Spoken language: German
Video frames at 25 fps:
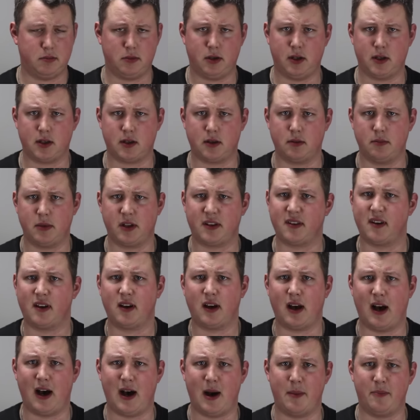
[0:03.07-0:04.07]
Morgen,
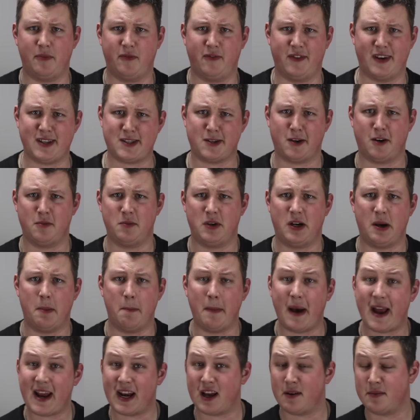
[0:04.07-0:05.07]
Mittag, Abend, was auch immer.
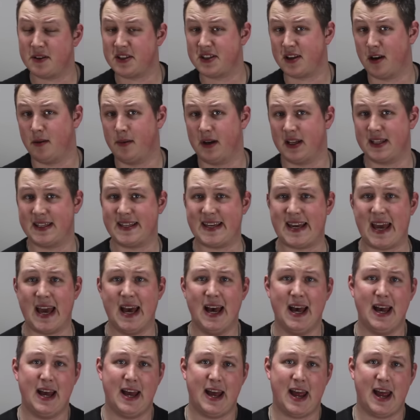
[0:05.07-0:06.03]
Mein Name ist Sauberzi.